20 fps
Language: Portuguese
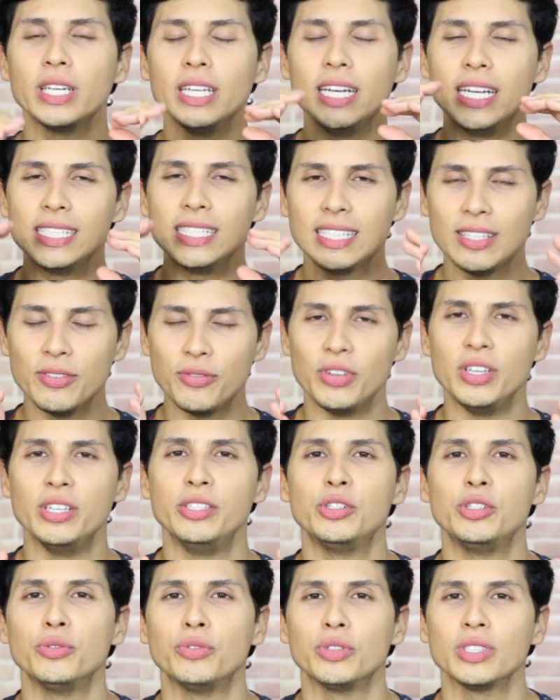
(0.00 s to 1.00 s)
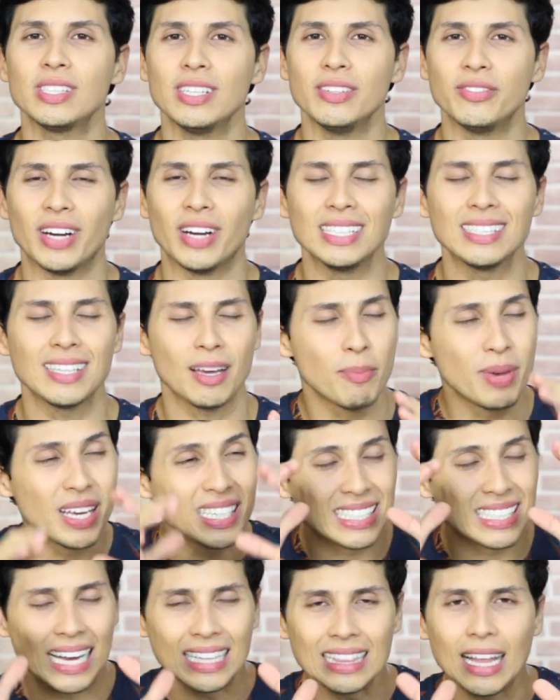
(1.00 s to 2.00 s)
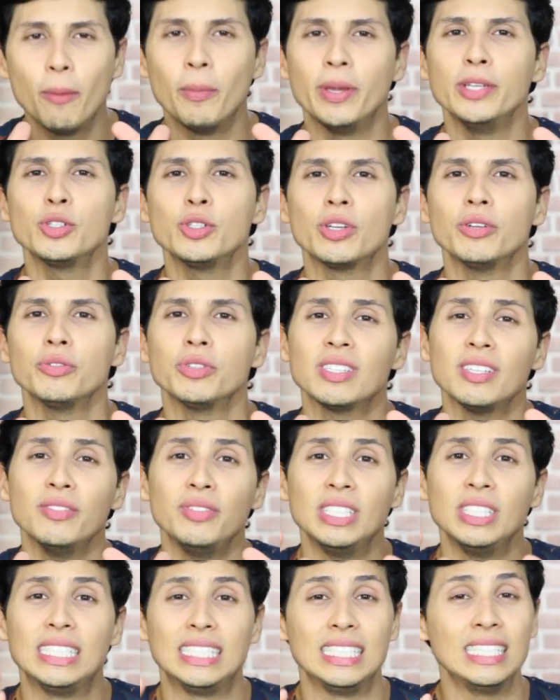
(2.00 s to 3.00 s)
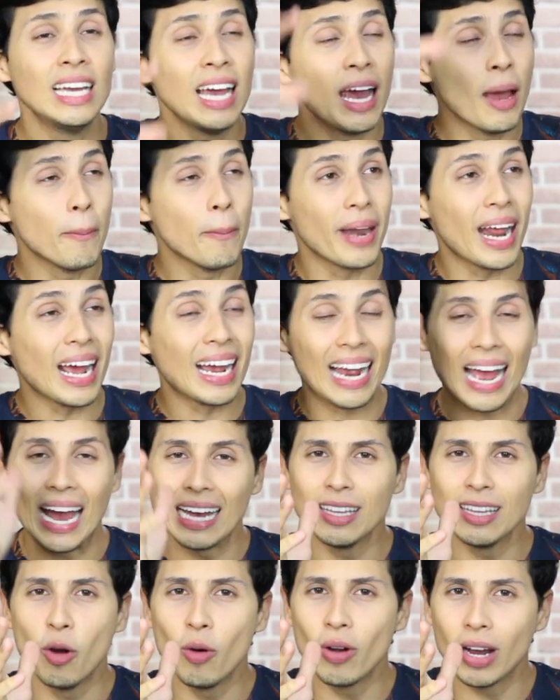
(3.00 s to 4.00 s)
que nesse vídeo você vai saber exatamente o que você vestir para cada